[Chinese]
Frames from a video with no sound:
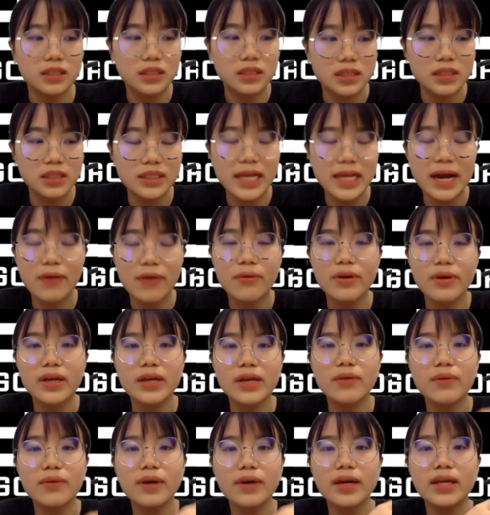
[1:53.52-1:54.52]
时常会
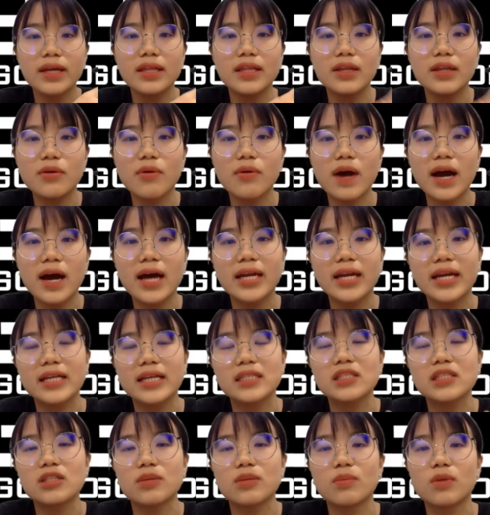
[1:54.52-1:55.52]
因为流汗还
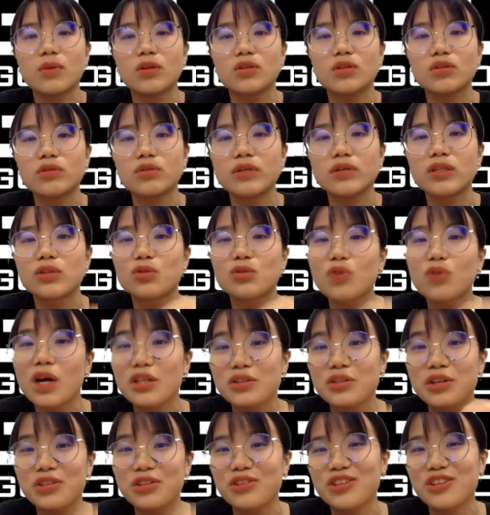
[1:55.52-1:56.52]
是什么，就会抓
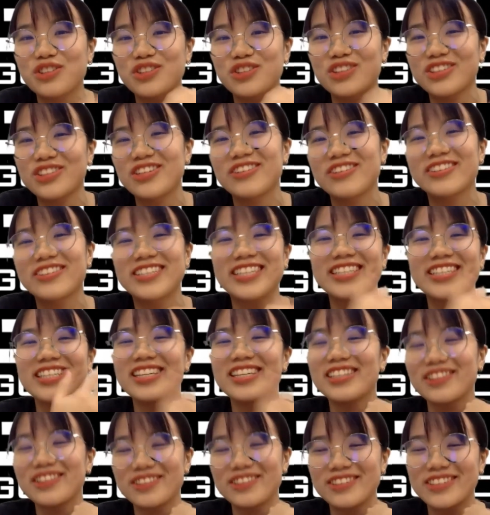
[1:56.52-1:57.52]
抓抓抓抓。我相信
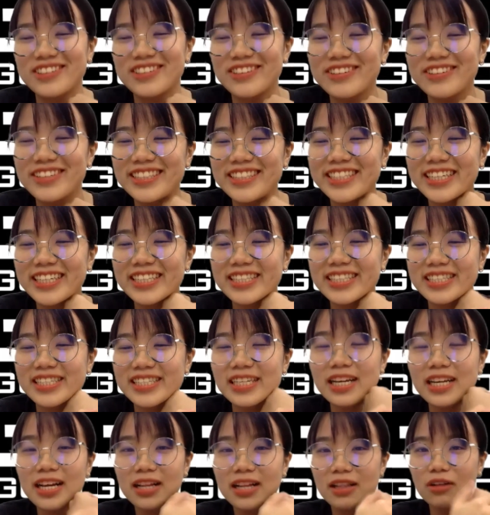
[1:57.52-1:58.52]
很多人都会这样
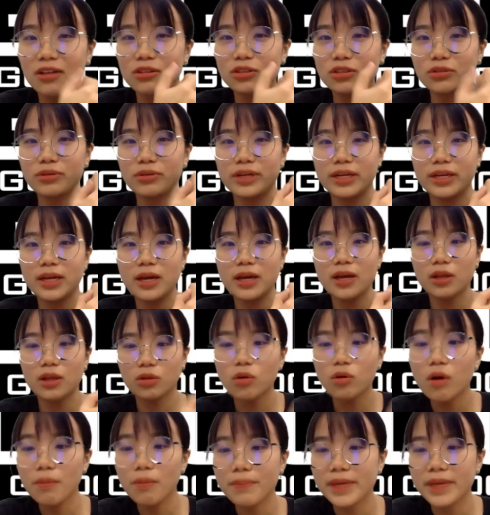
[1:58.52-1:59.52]
子，然后就会
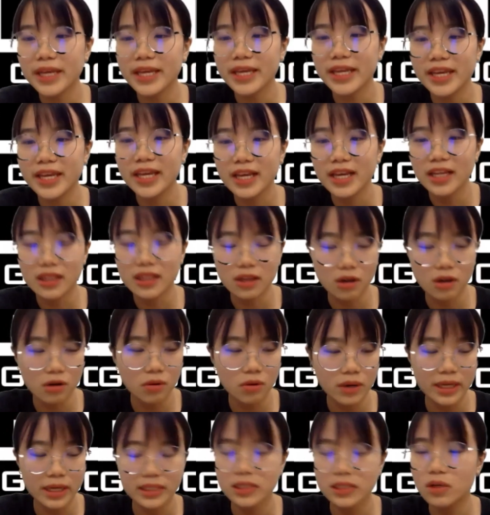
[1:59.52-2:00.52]
脱皮，然后
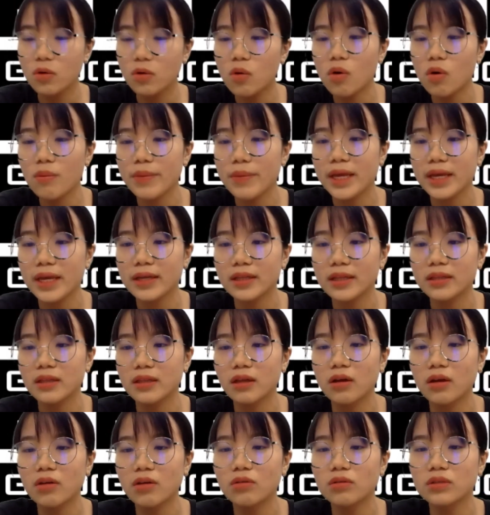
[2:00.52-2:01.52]
还是过敏，然
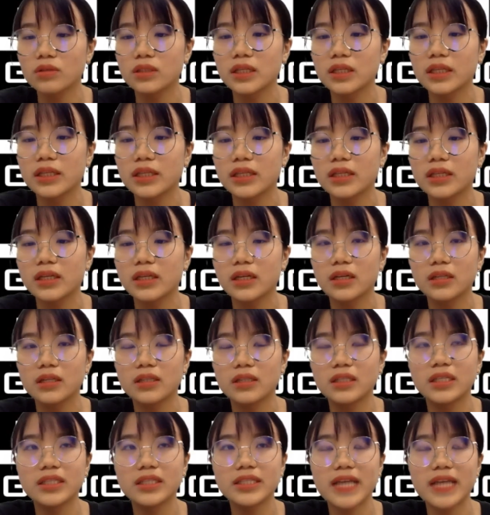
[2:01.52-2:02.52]
后生。
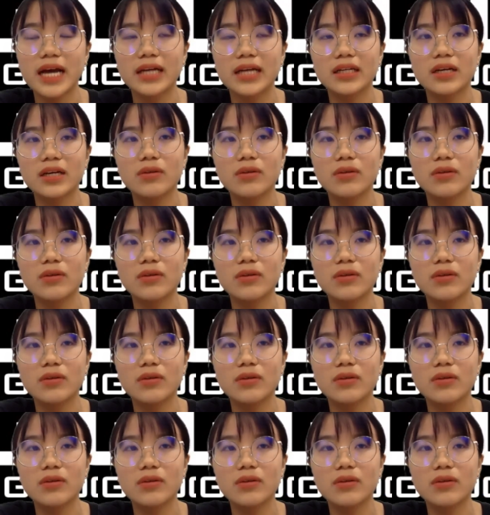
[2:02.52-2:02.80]
经常